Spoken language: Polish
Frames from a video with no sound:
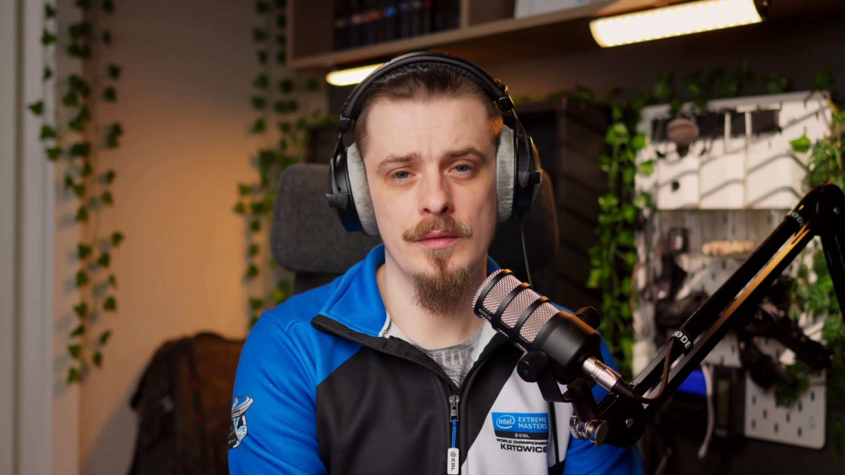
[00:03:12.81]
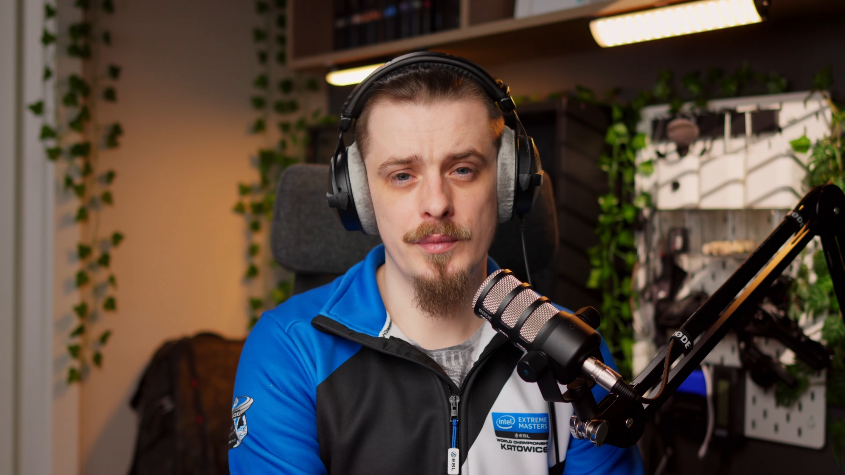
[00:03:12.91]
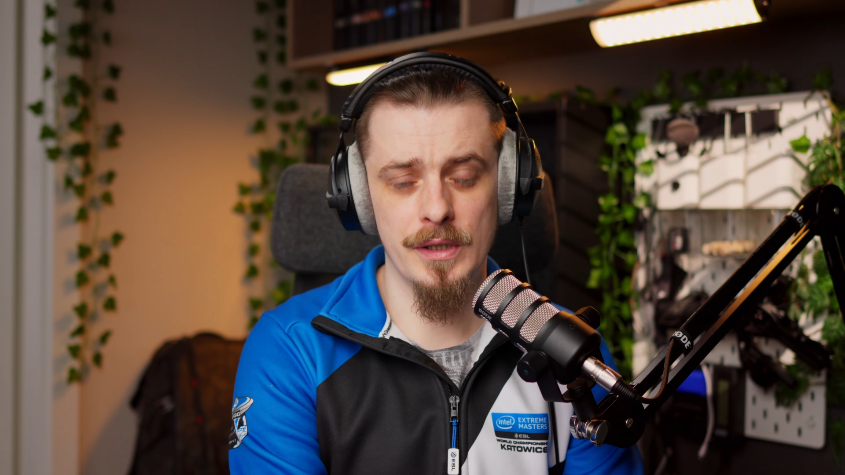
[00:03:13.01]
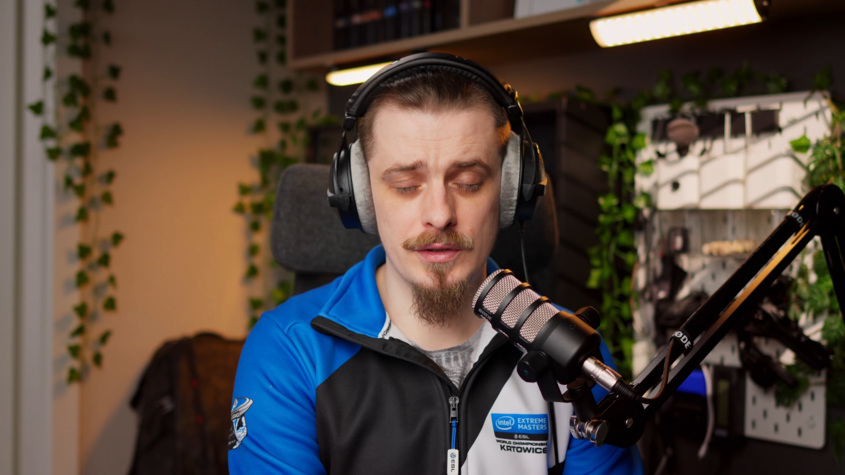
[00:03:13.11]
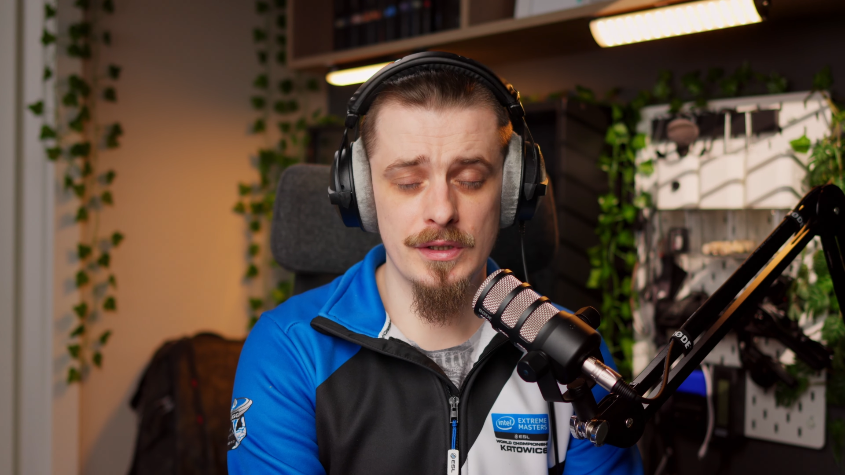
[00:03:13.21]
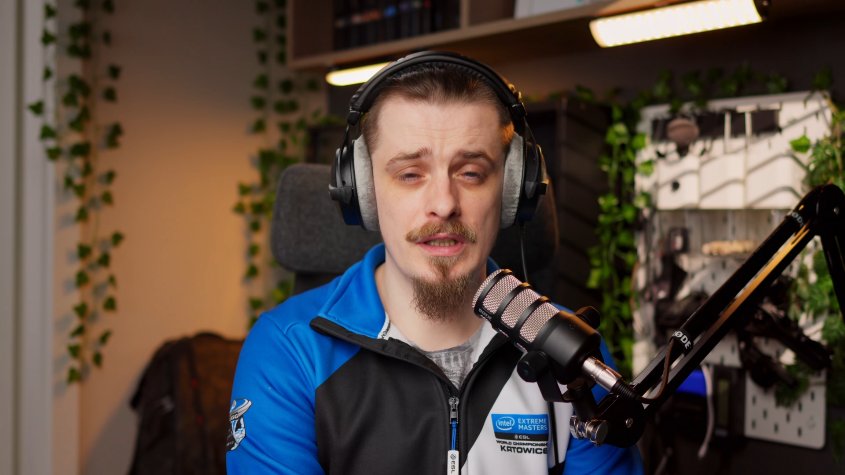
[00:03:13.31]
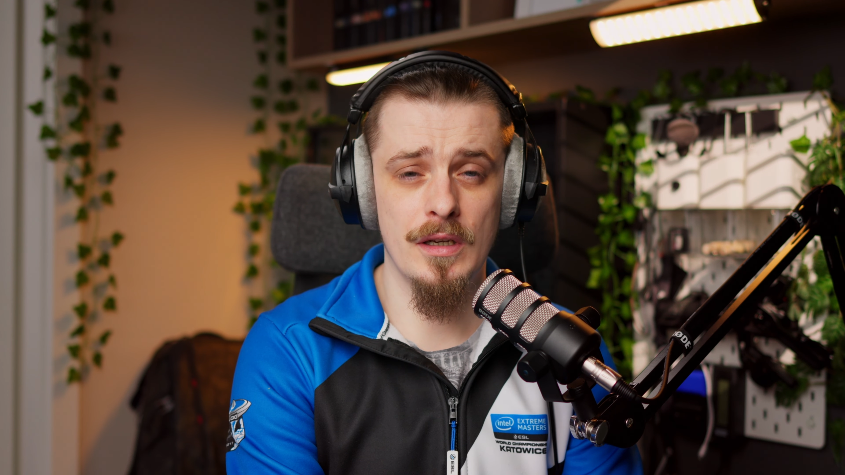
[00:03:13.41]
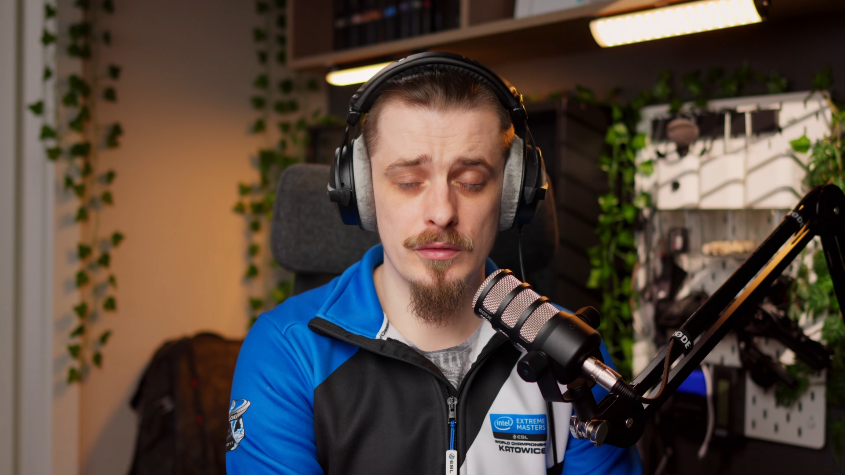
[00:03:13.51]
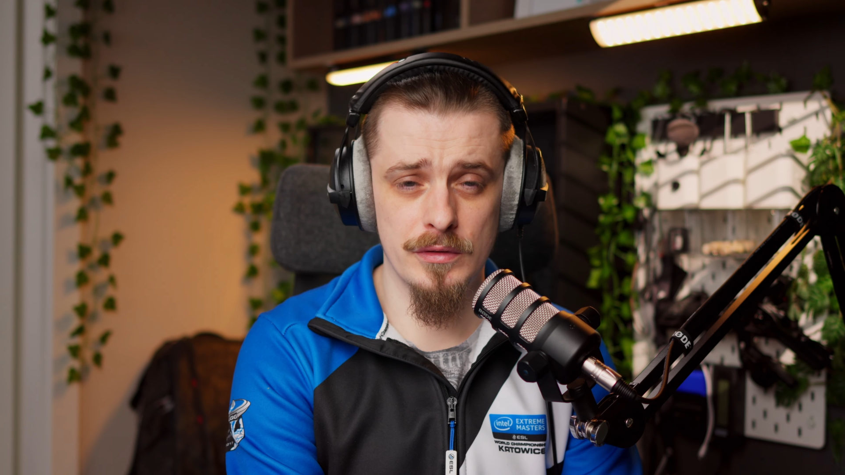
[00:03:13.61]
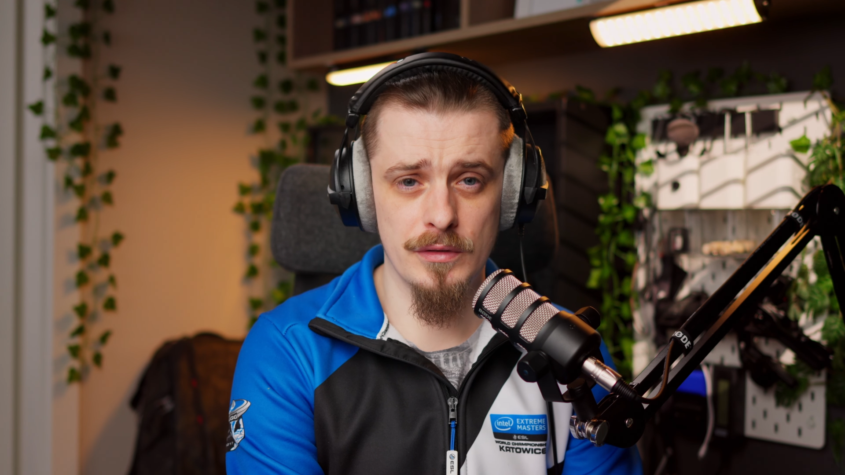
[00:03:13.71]

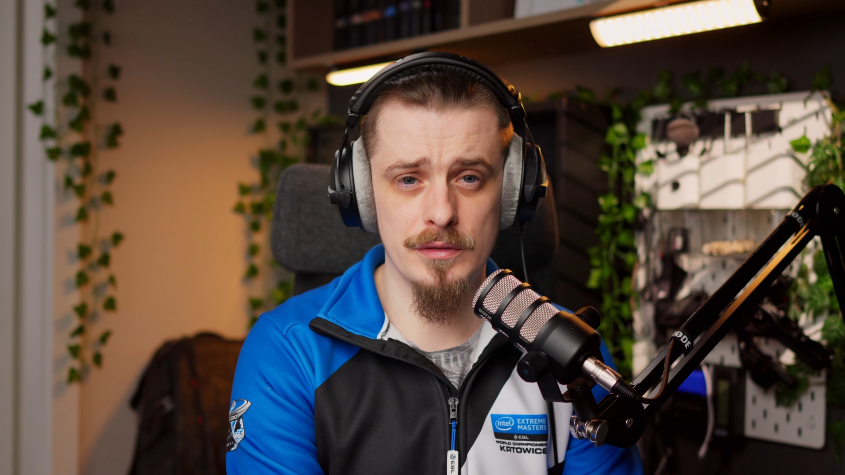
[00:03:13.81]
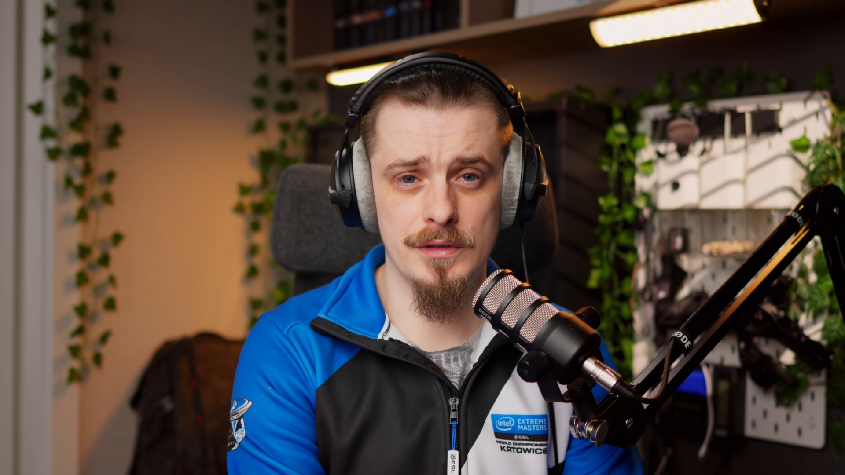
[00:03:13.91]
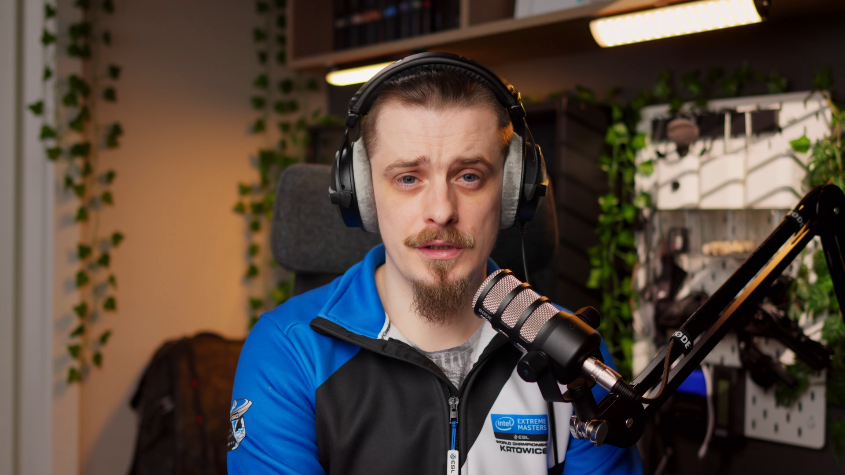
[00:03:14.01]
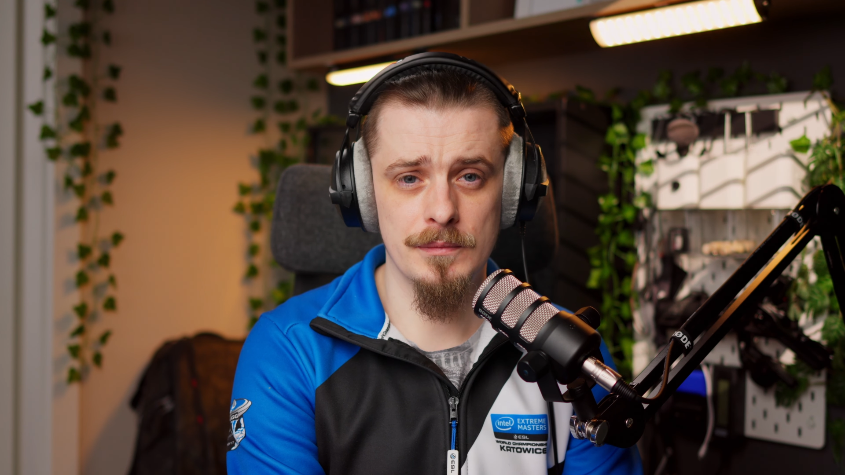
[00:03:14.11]
pierścienia ostrości.